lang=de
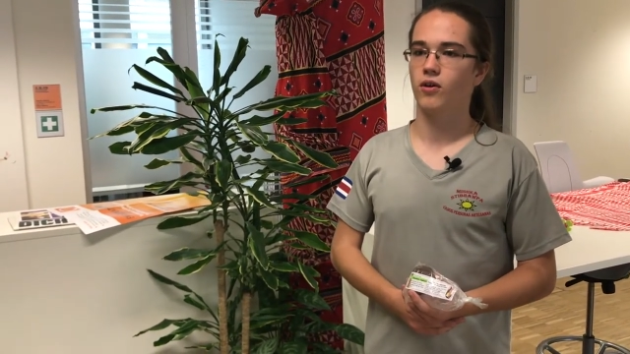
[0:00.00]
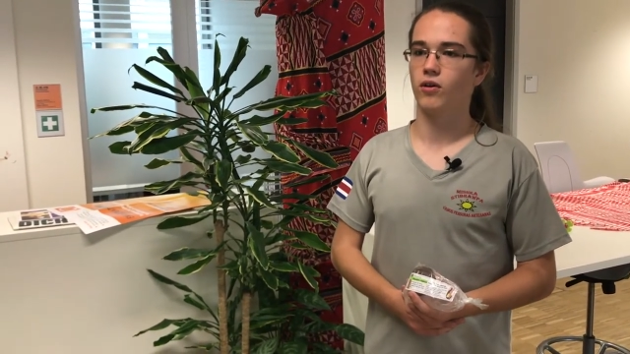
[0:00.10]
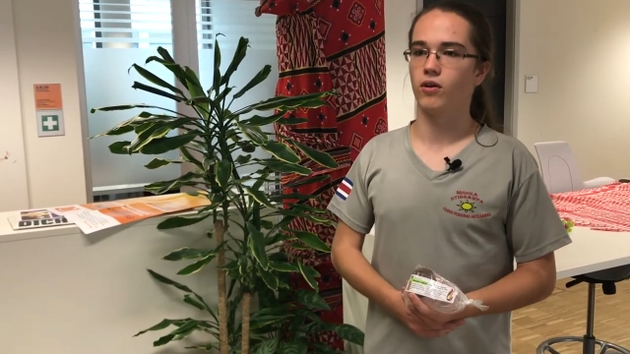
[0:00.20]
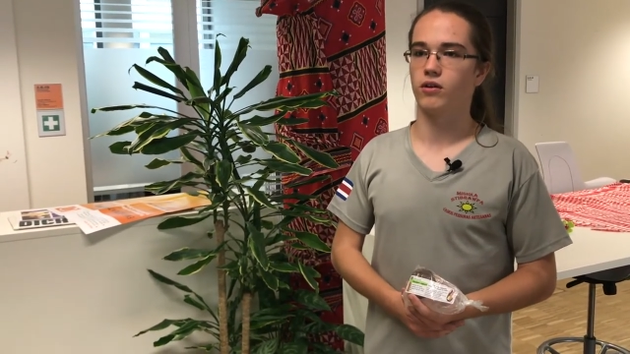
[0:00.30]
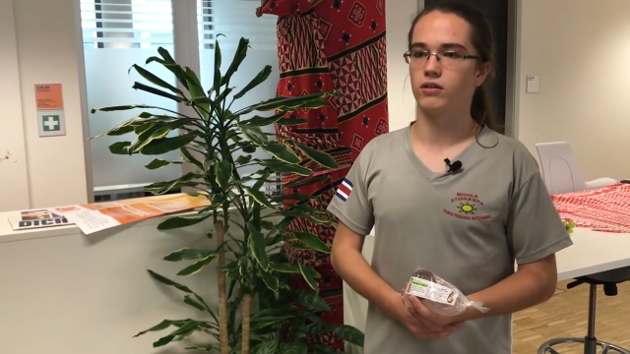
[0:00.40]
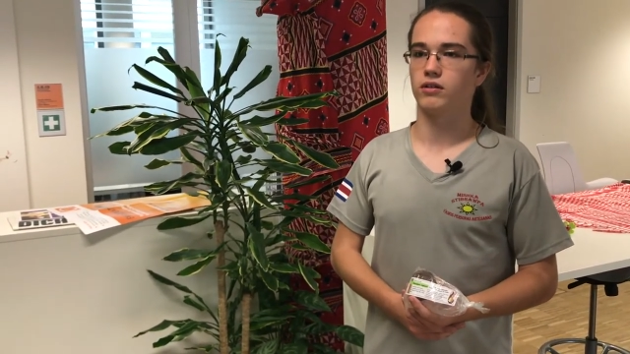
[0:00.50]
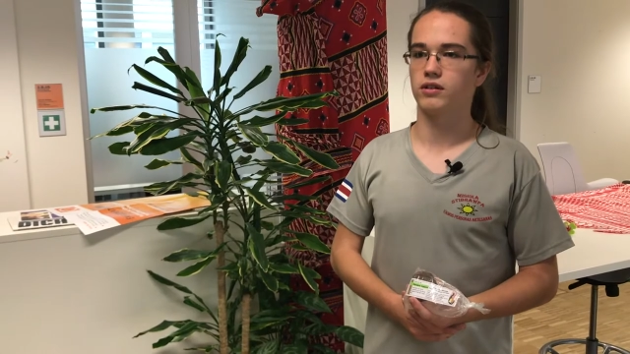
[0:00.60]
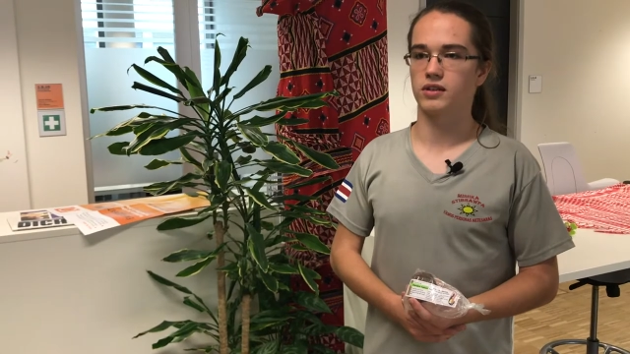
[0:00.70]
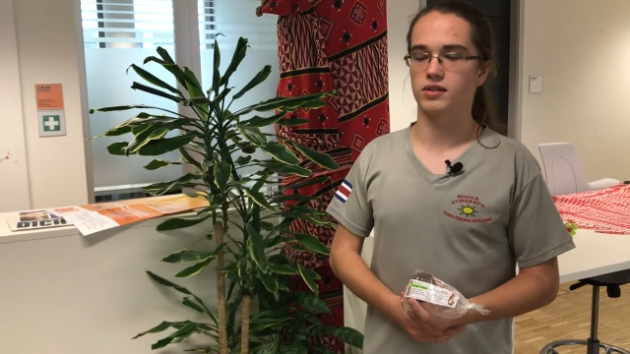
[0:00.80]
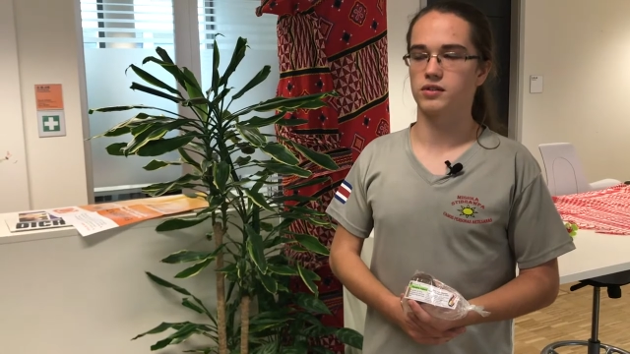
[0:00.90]
Und
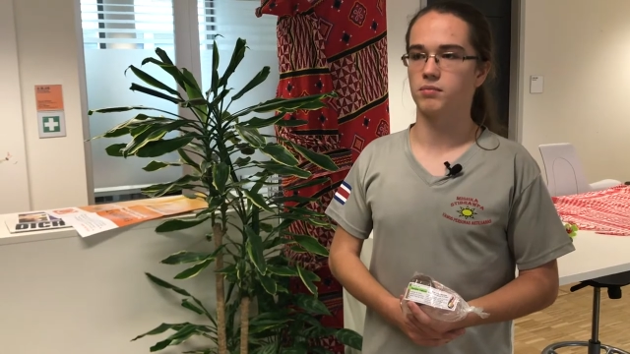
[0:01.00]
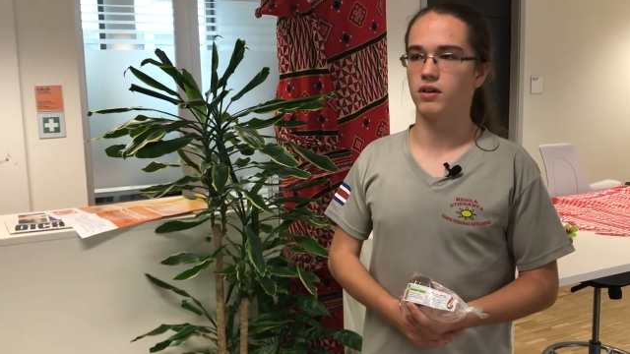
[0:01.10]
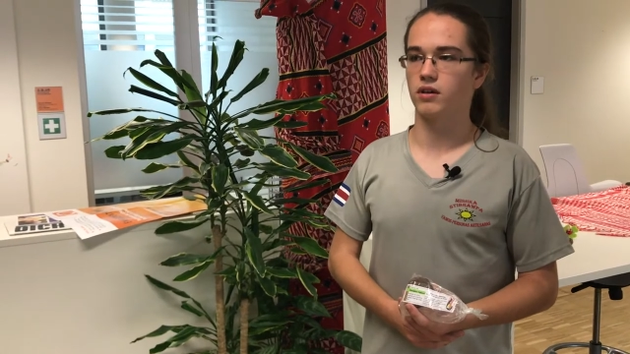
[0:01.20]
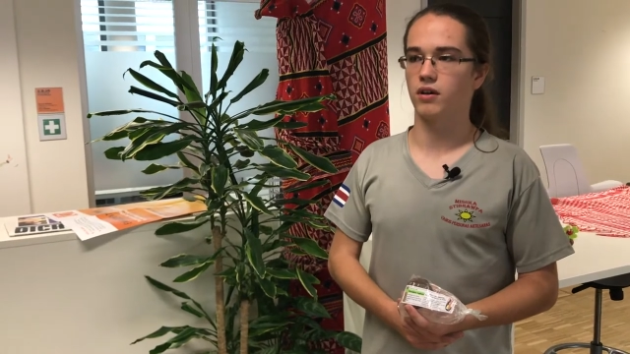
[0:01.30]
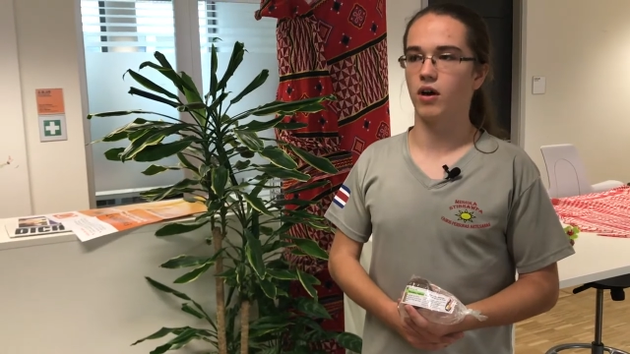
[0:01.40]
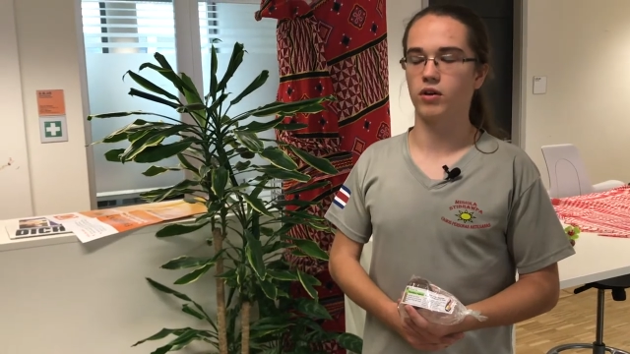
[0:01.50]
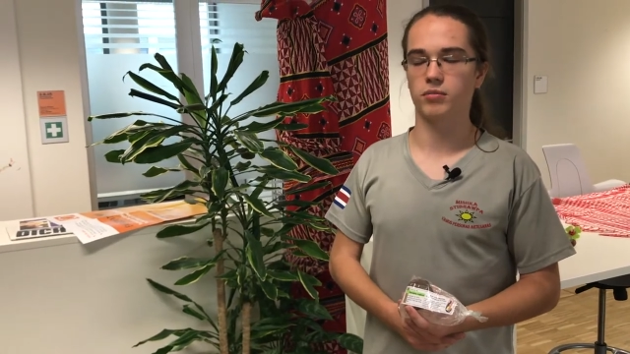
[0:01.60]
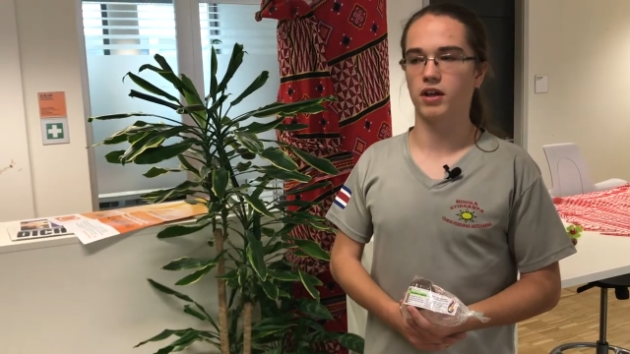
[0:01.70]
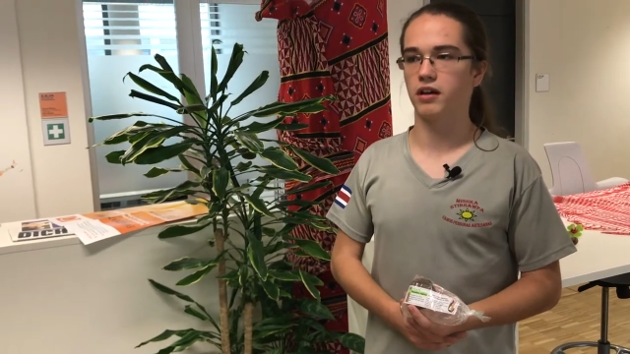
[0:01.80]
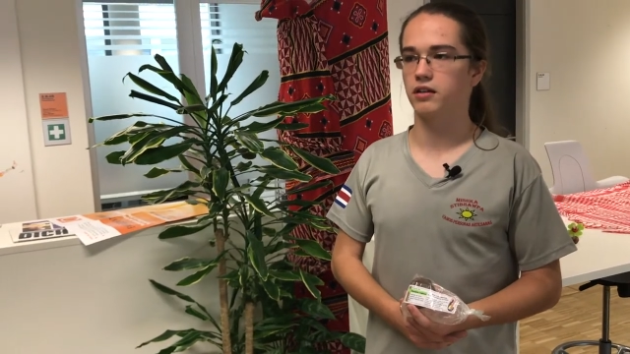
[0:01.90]
das ist mir auch im
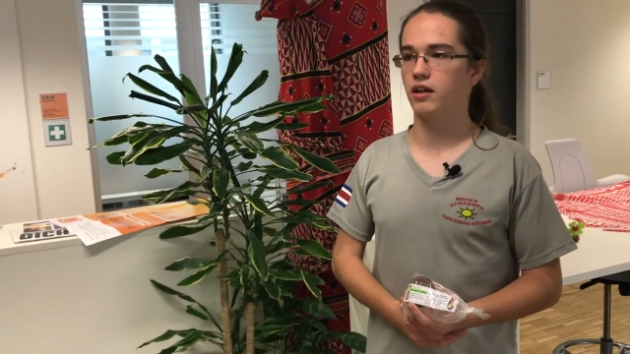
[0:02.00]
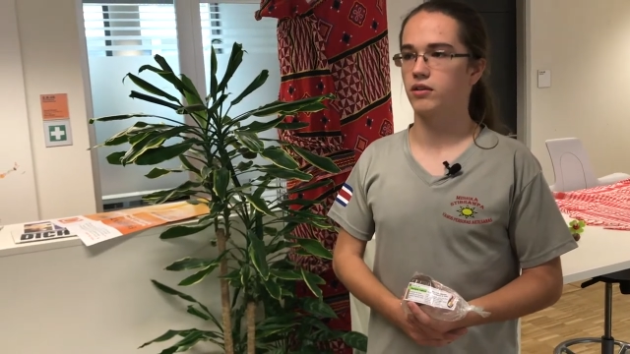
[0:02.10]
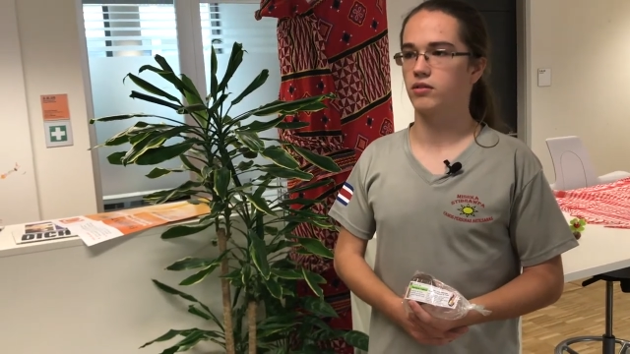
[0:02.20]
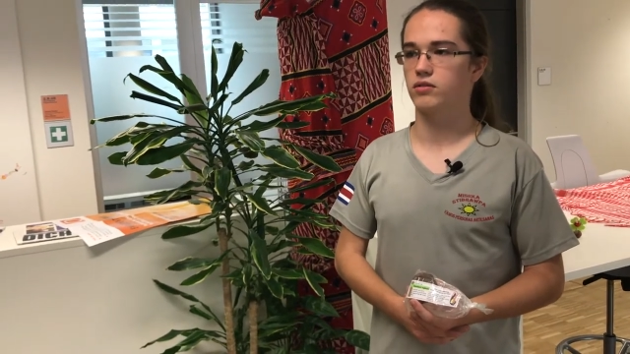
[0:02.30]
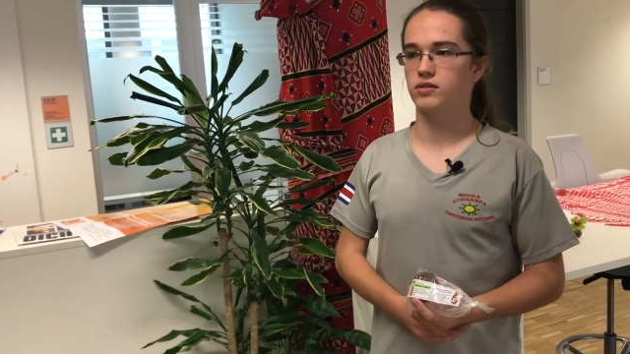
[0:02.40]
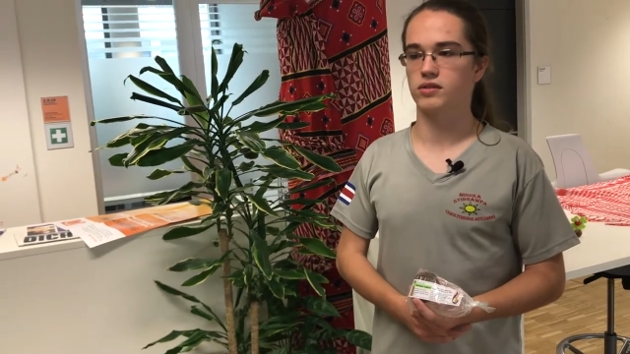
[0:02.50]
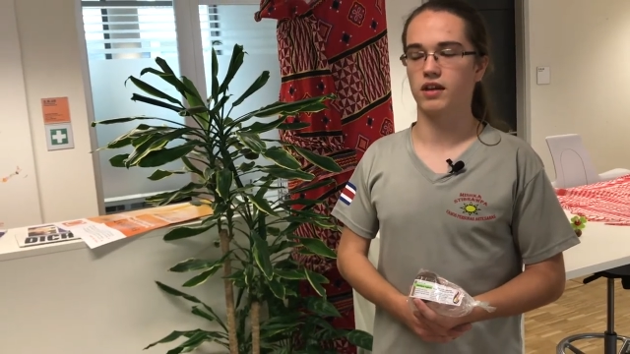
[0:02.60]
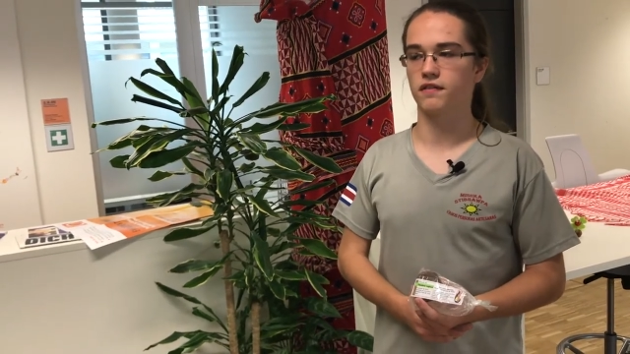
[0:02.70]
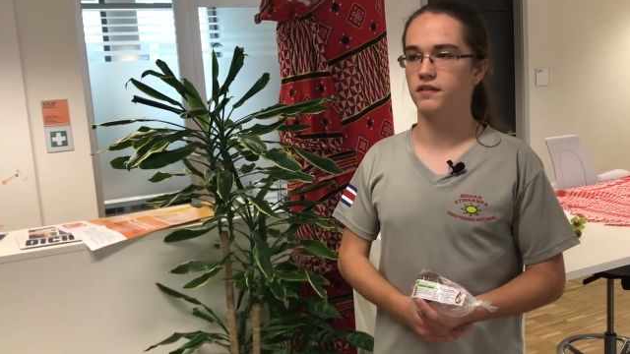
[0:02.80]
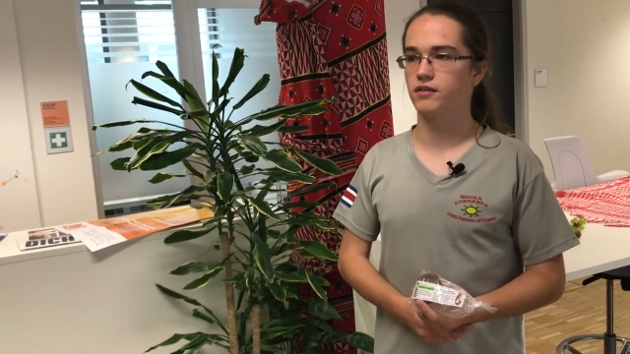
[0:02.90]
Nachhinein
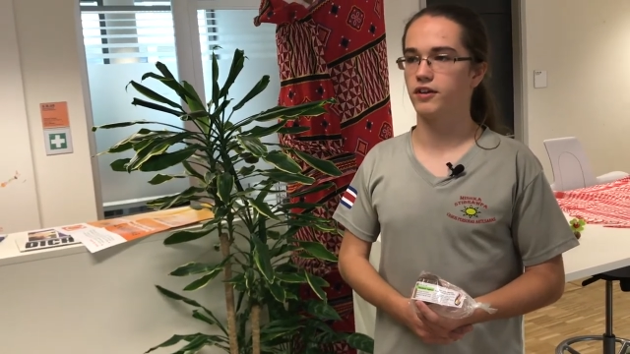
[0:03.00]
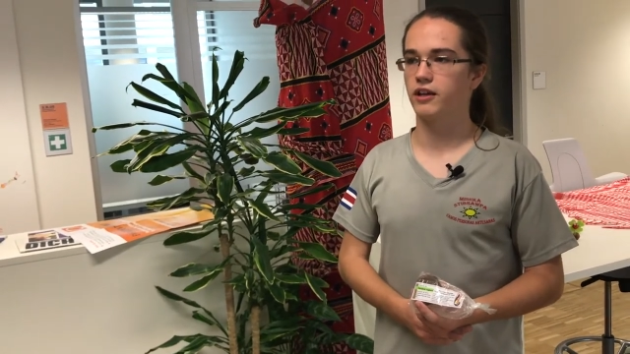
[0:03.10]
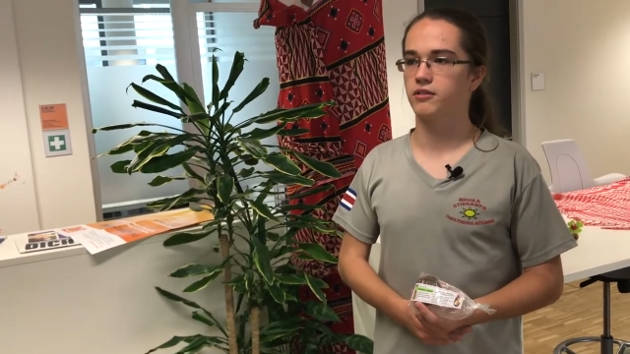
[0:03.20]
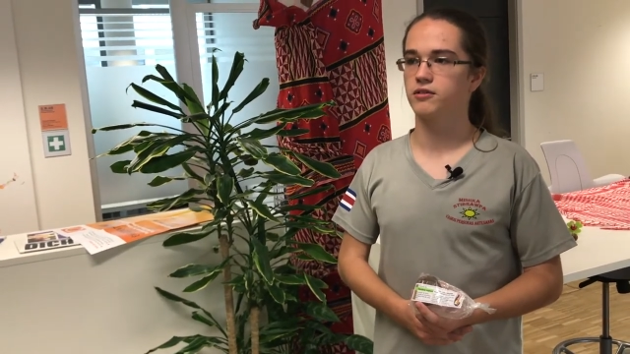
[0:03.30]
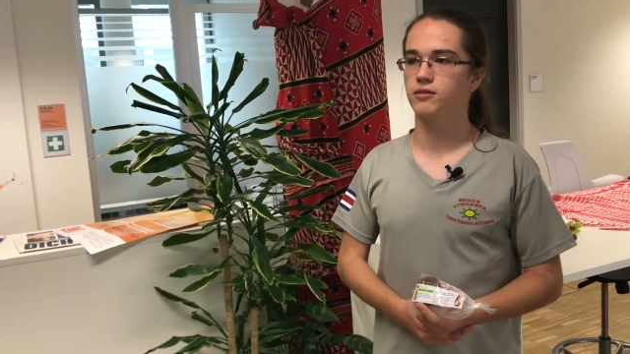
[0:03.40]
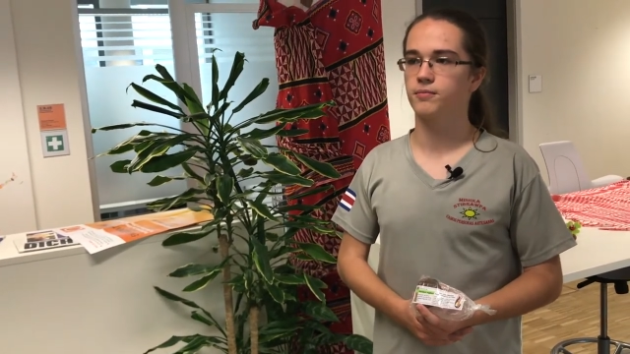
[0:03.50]
sehr viel wert.